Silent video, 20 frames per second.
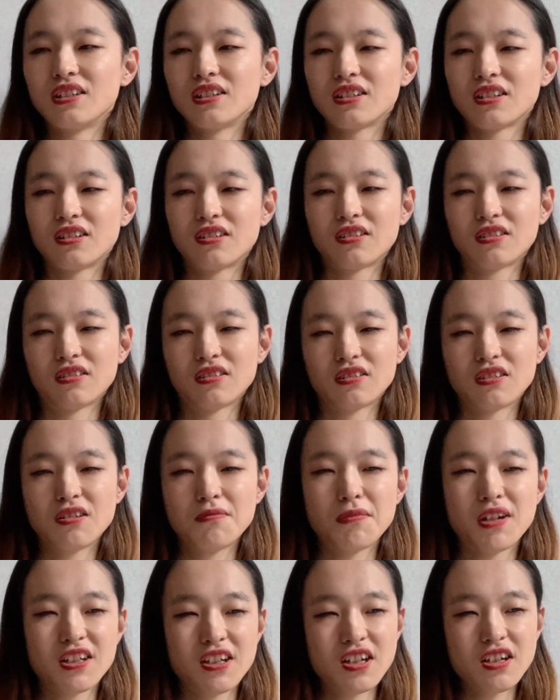その
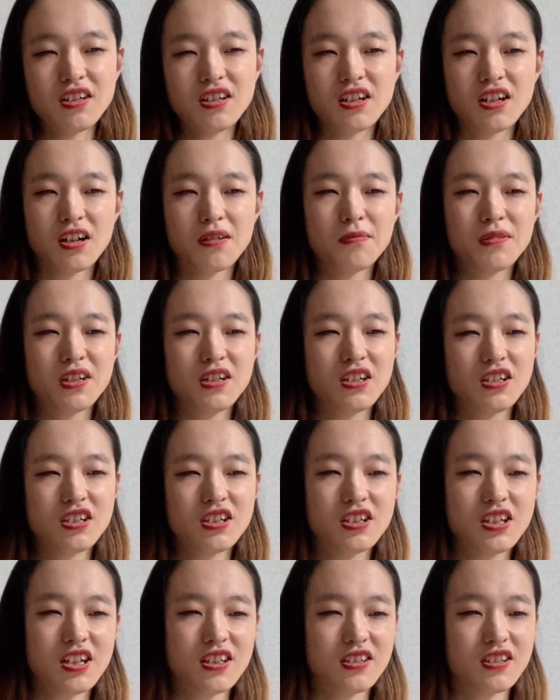今ねリハビリ施
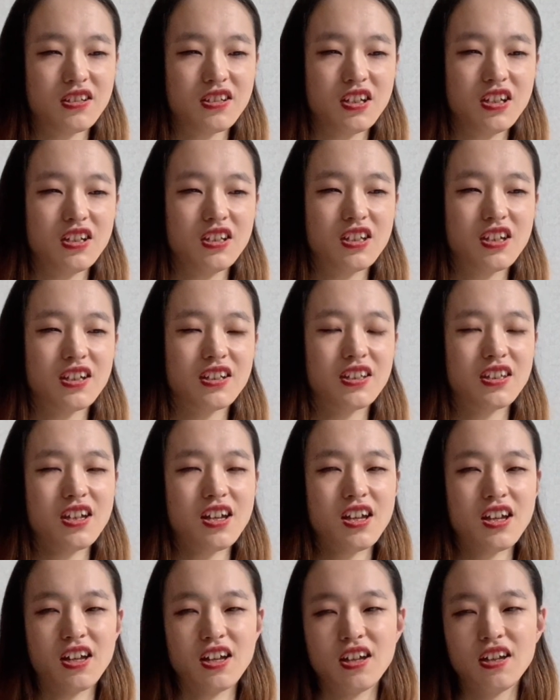設にいて
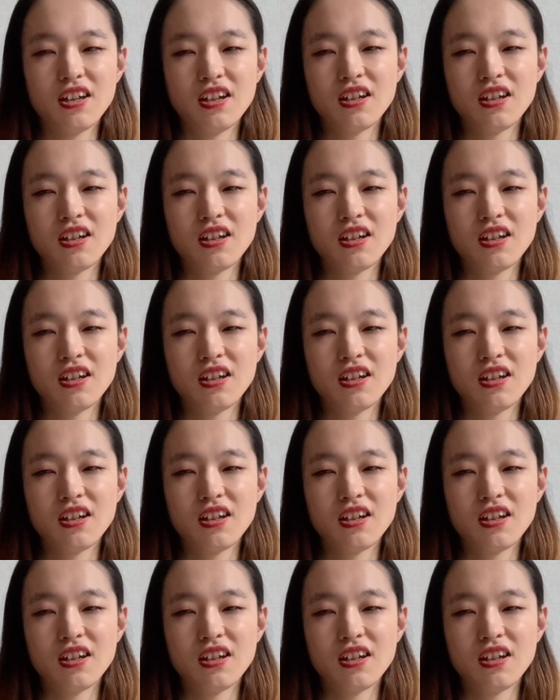て